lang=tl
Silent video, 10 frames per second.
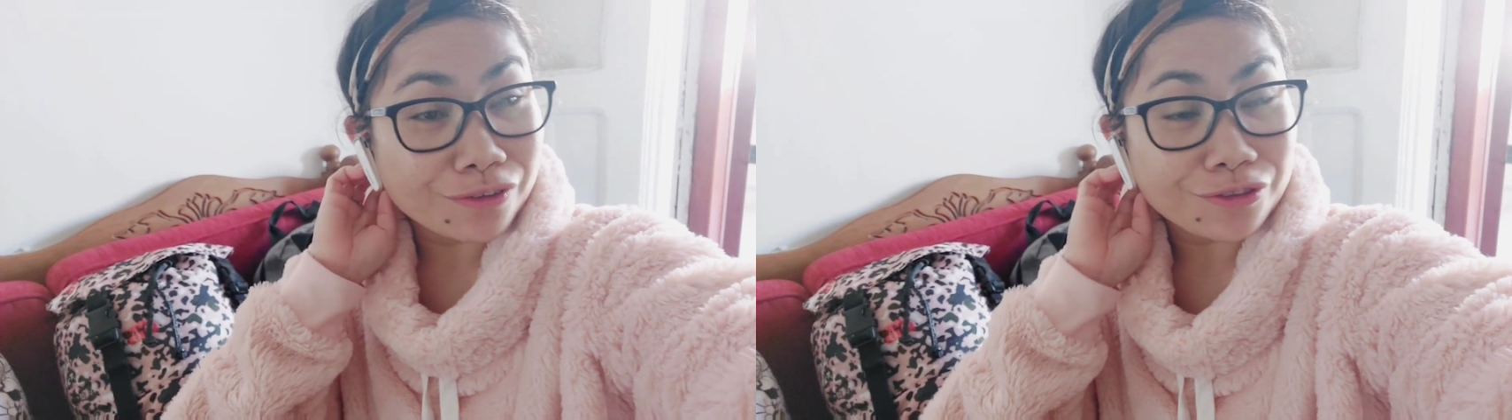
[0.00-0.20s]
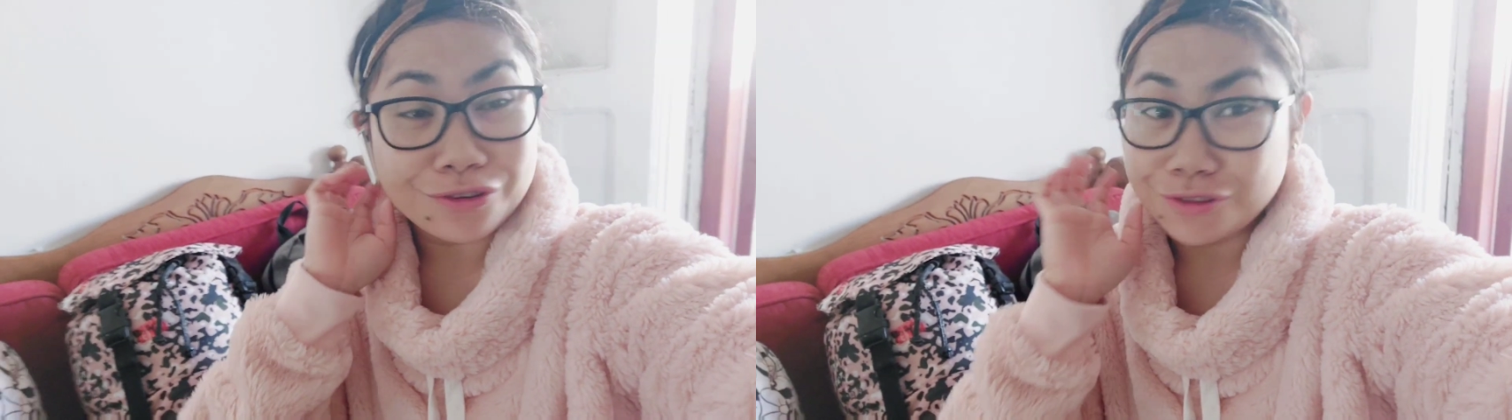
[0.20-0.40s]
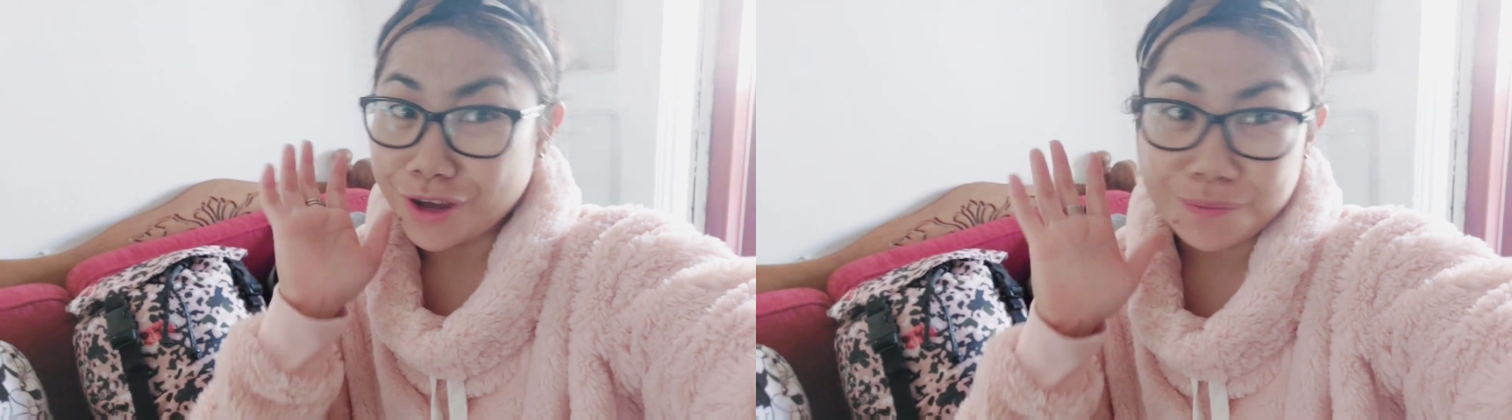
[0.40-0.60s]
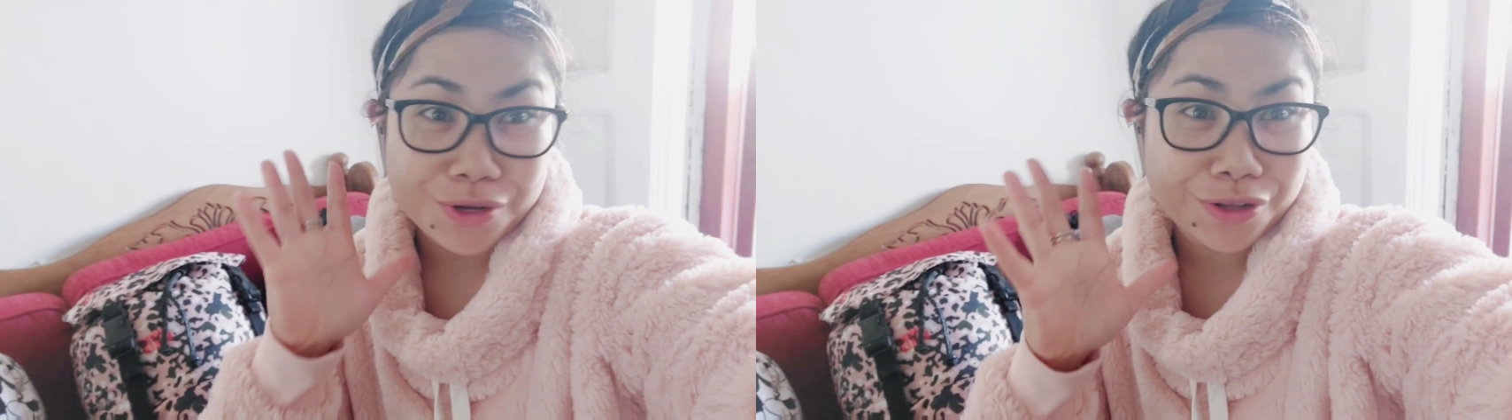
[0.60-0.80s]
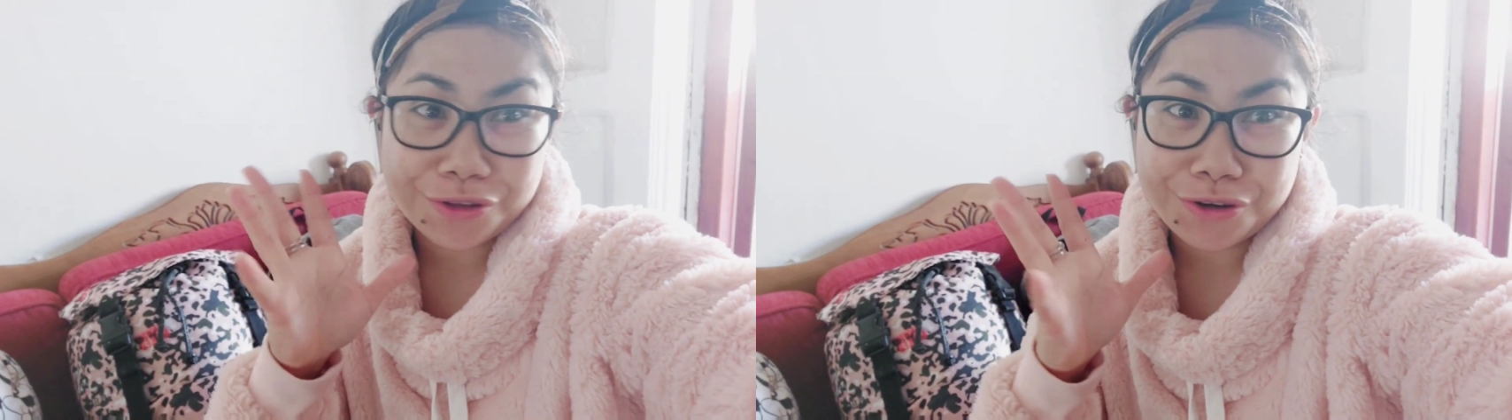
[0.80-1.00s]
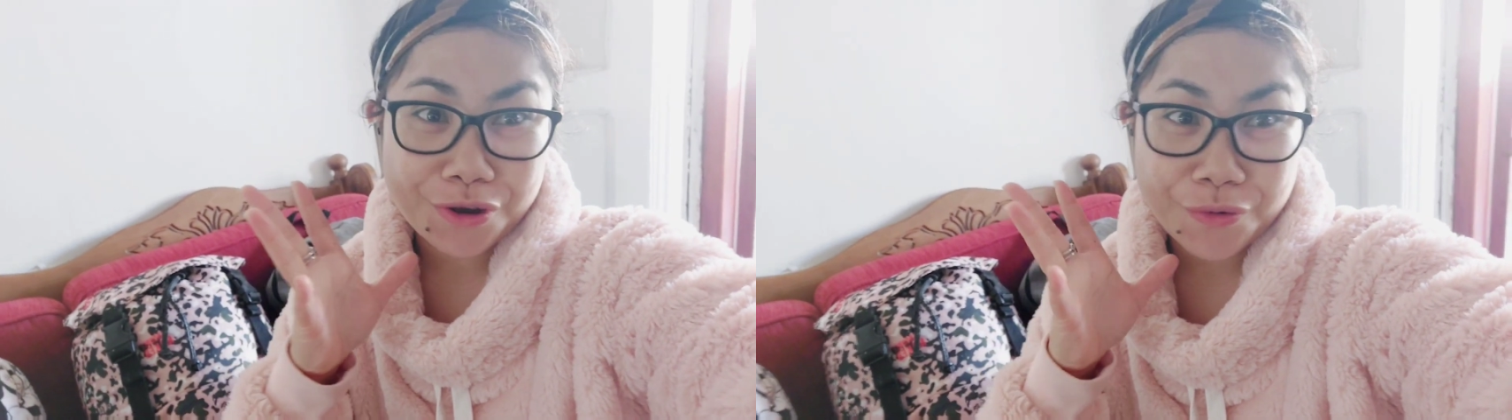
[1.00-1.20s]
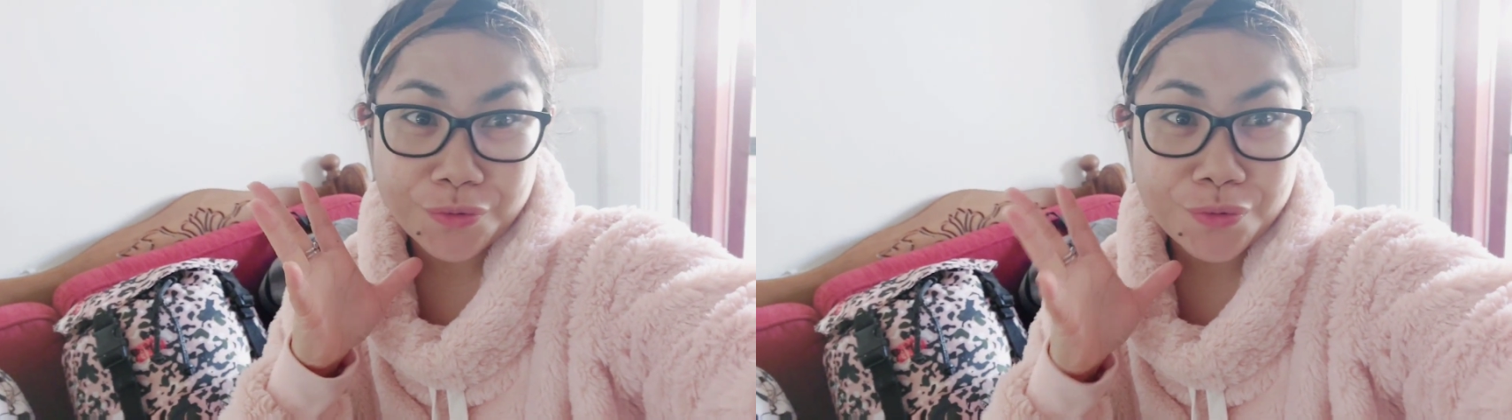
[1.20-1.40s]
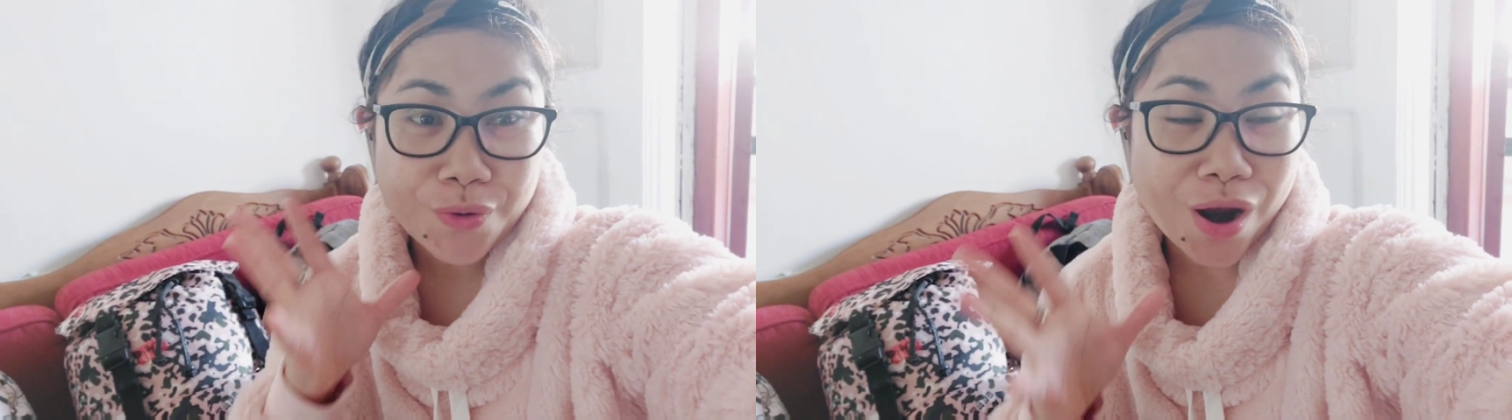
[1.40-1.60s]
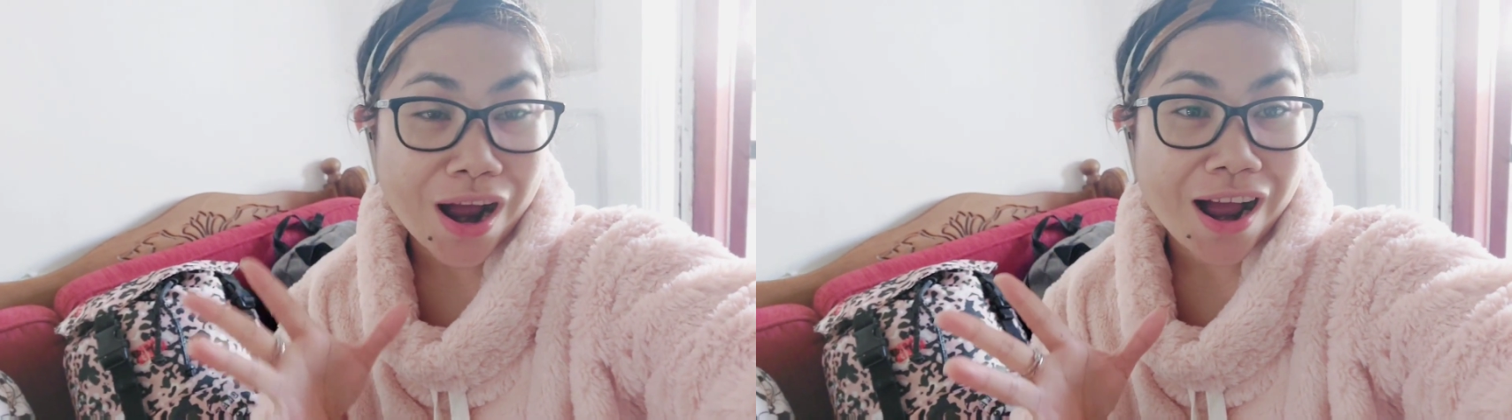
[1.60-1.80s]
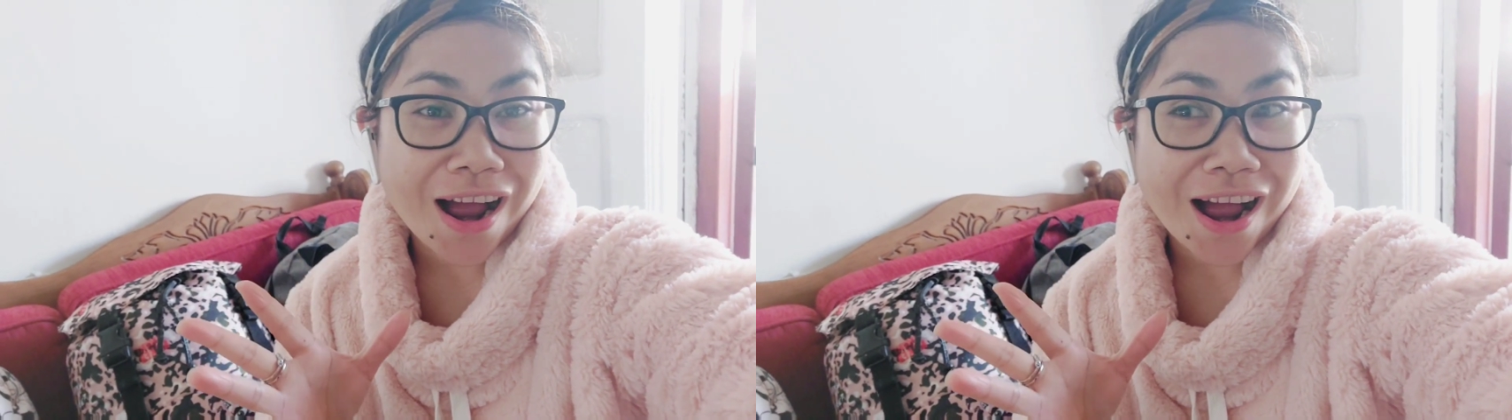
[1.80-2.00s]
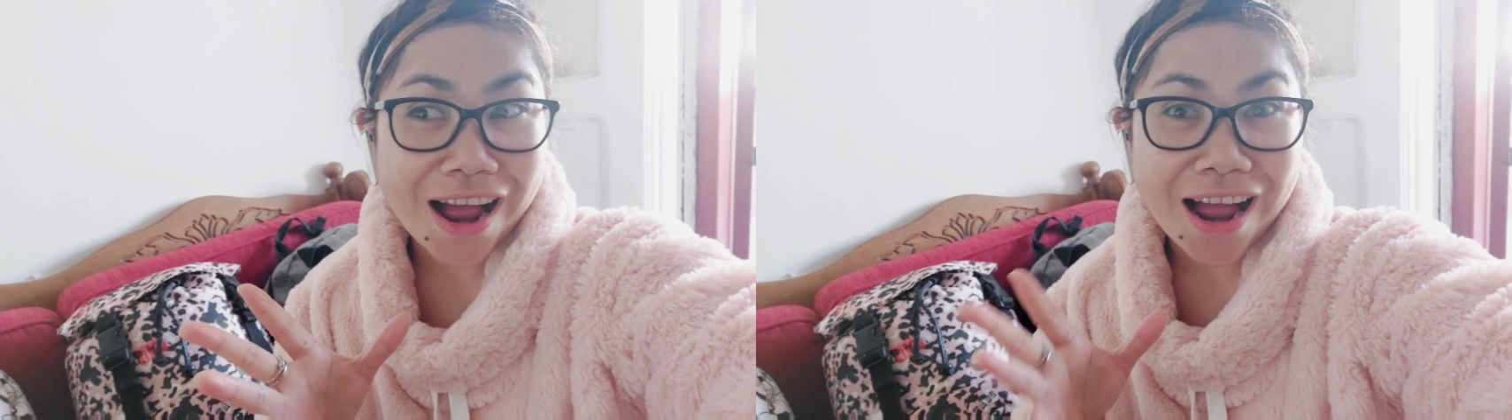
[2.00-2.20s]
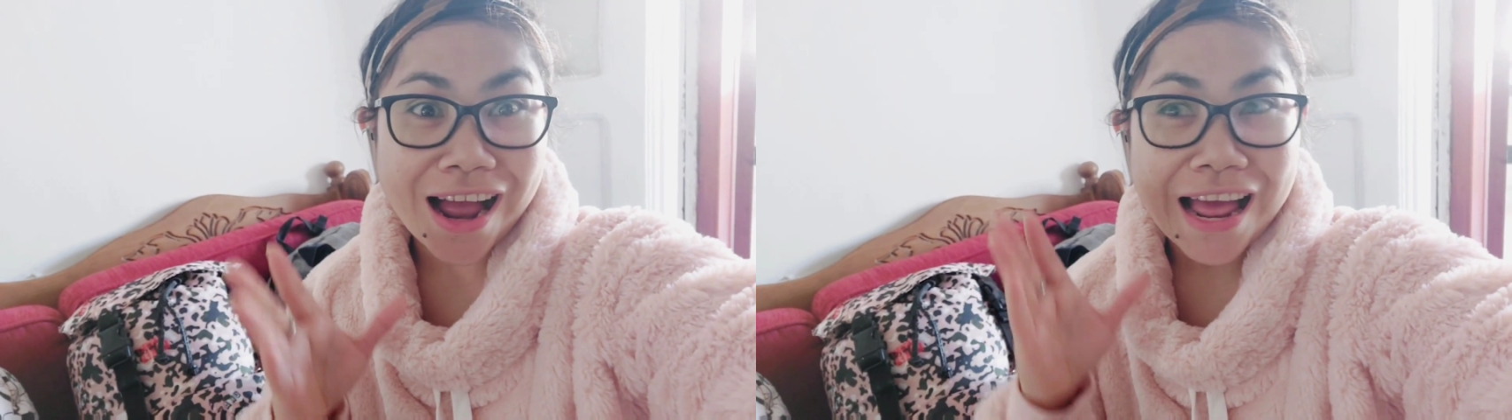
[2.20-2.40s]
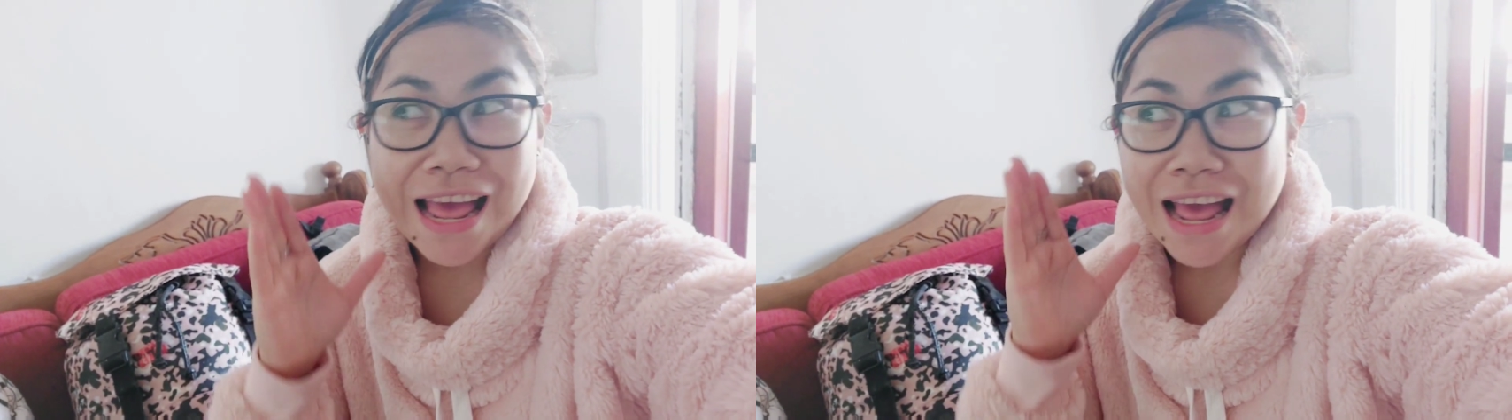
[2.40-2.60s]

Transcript: ato yung dami nating nakuha.